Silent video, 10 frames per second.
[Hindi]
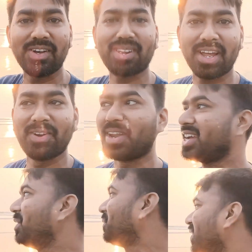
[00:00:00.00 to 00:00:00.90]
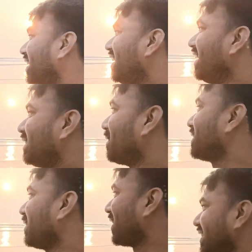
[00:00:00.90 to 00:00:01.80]
क्या दौड़ रहा है घोड़ा के ऊपर
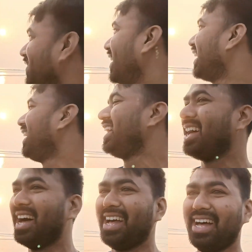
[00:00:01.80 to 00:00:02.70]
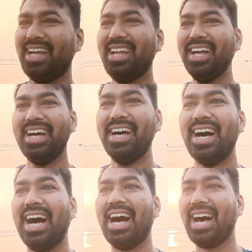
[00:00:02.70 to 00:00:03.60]
तबड़ा तबड़ा
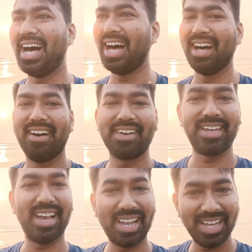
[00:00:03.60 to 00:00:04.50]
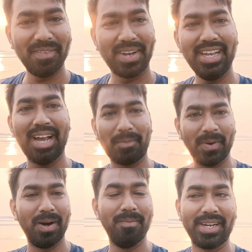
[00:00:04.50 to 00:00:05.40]
तबड़ा हाँ तो कि आइए भाई
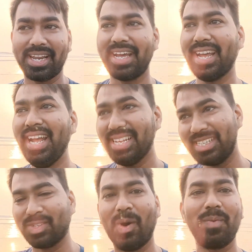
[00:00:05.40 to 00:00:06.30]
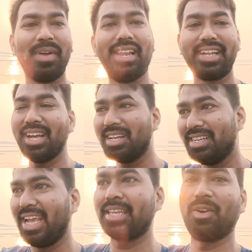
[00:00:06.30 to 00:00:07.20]
आपको हम बैठाएंगे सौ रुपया लेंगे
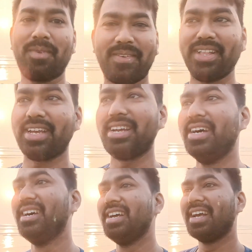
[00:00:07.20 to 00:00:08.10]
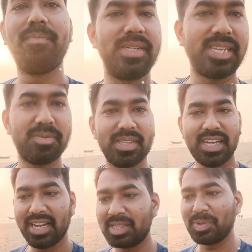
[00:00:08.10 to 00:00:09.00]
या एक राउंड मरवा देंगे बट सच
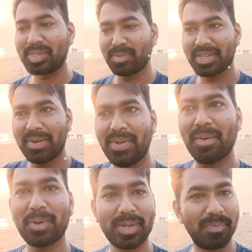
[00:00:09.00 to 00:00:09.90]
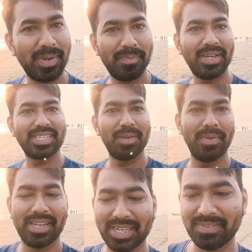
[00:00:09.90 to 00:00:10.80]
बताए ना तो ये सब जगह में ना आपको टपरी पे चाय
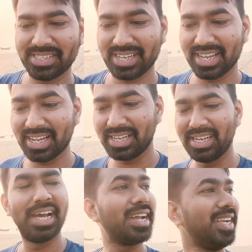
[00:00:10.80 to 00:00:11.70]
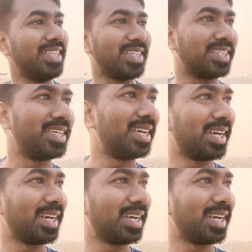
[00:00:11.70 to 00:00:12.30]
पीने का मज़ा आएगा है कि नहीं दर्श